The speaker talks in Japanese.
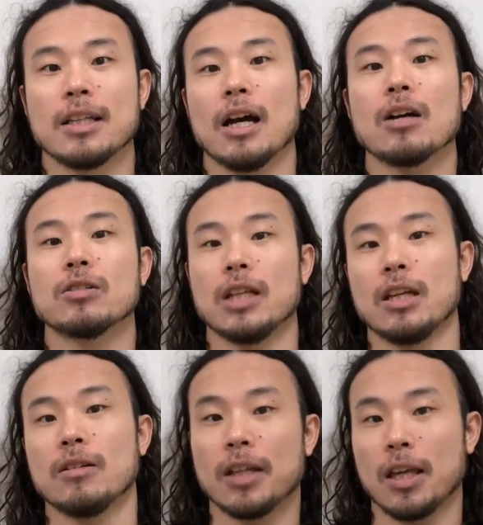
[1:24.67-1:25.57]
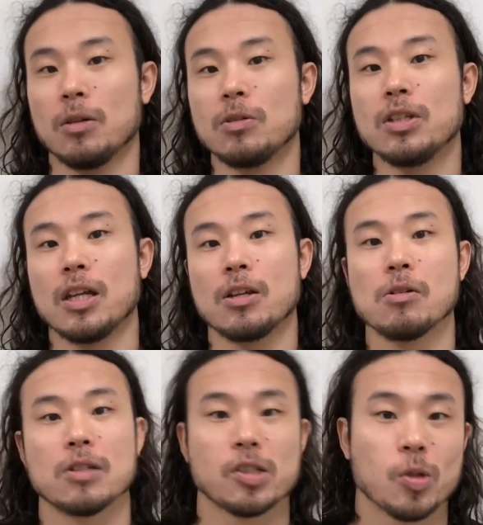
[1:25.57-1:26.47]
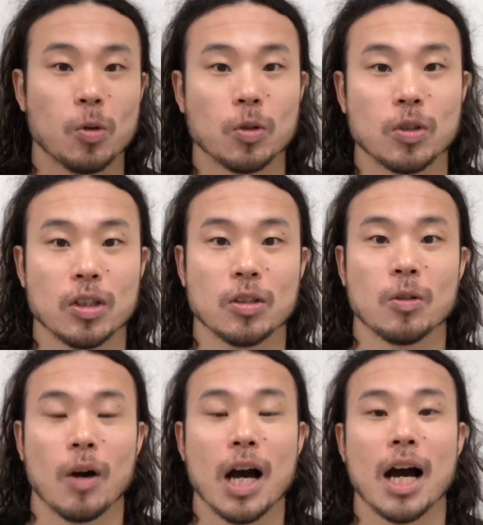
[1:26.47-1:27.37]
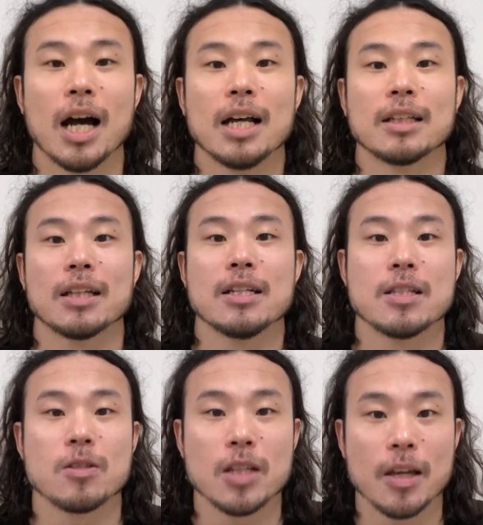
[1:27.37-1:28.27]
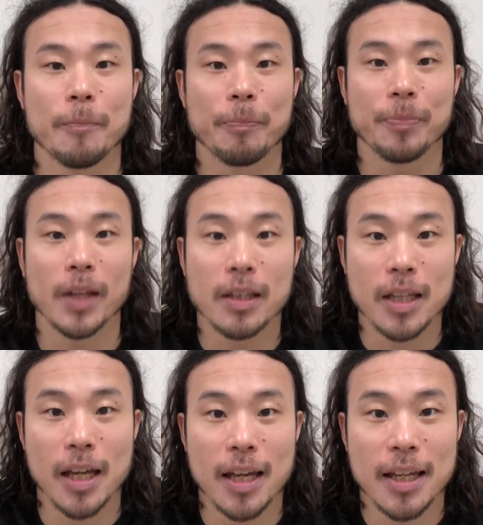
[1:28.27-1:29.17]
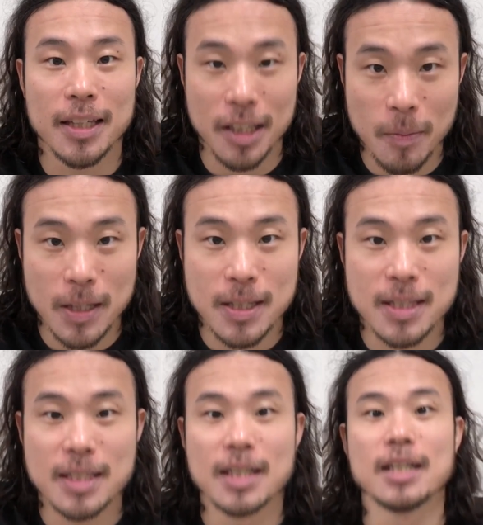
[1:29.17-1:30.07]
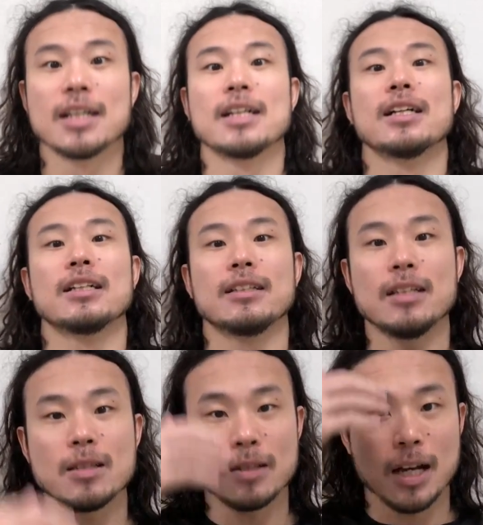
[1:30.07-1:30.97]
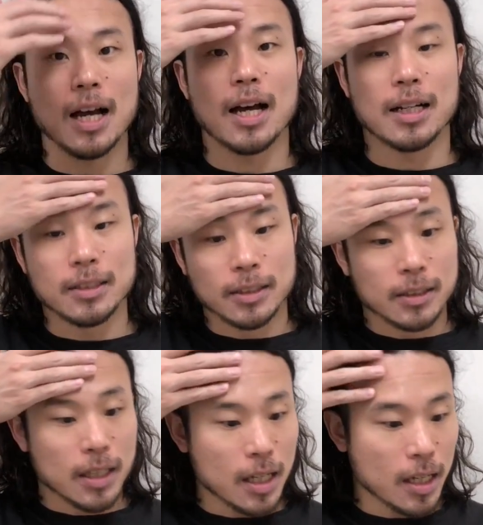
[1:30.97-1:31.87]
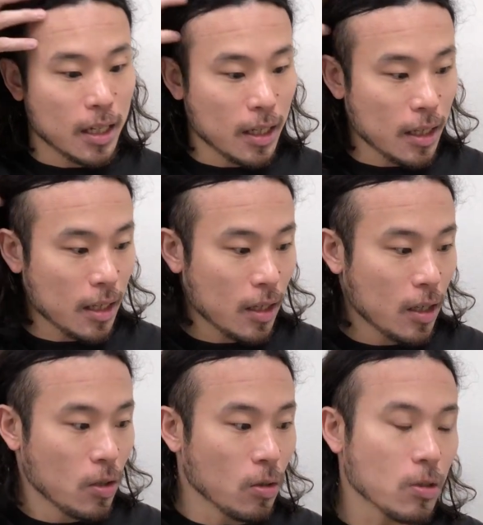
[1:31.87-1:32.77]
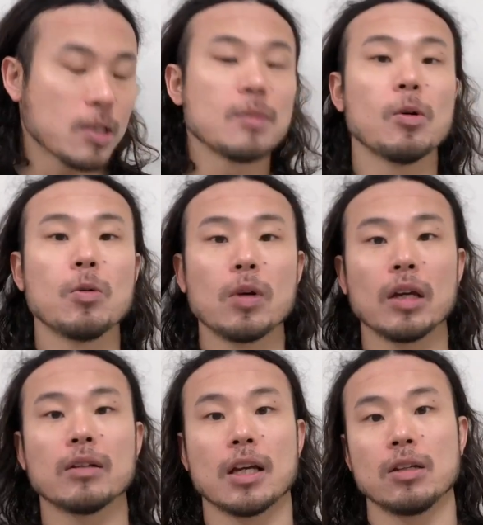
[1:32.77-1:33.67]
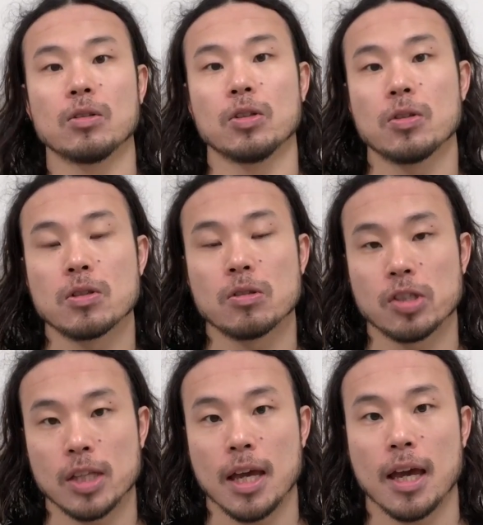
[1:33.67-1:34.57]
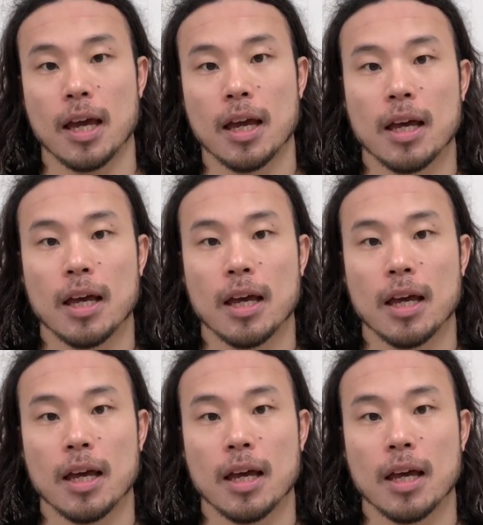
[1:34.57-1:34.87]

高くできるだけ浮いてるようにしておくっていうのが大切になっていきます。ですが、えー、よく質問を受ける内容の一つとして